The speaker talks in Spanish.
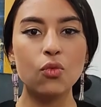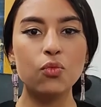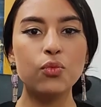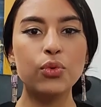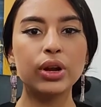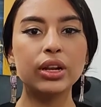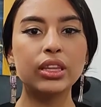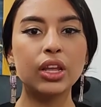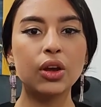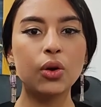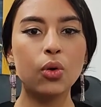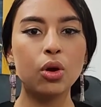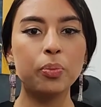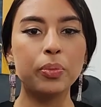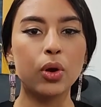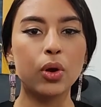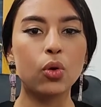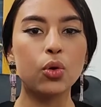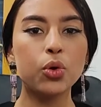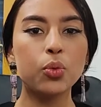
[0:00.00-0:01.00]
da un fuerte
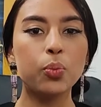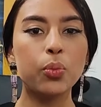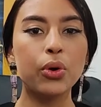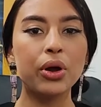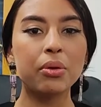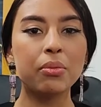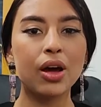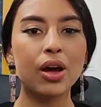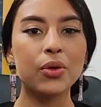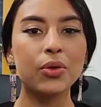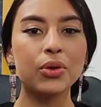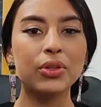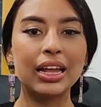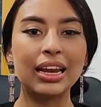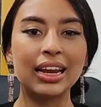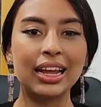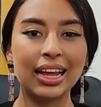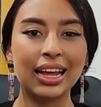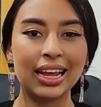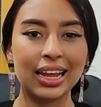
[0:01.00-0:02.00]
golpe a un grupo
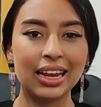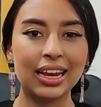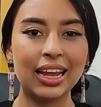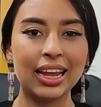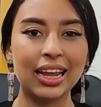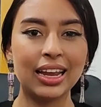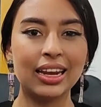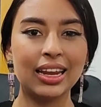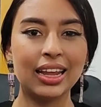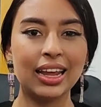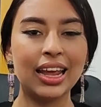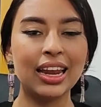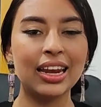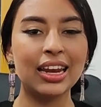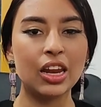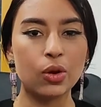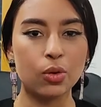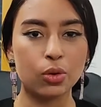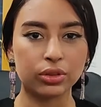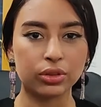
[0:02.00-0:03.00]
armado del ELN
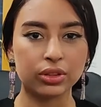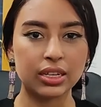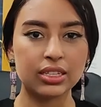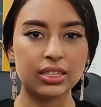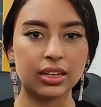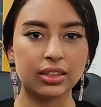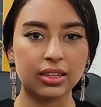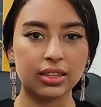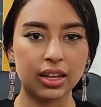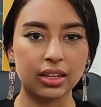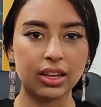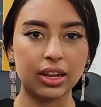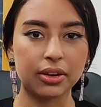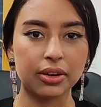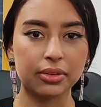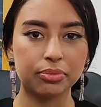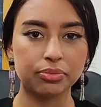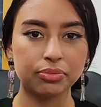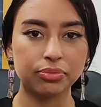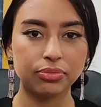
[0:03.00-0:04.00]
en el norte de
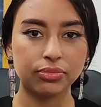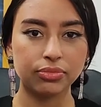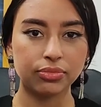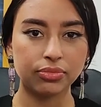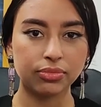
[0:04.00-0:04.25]
Santander.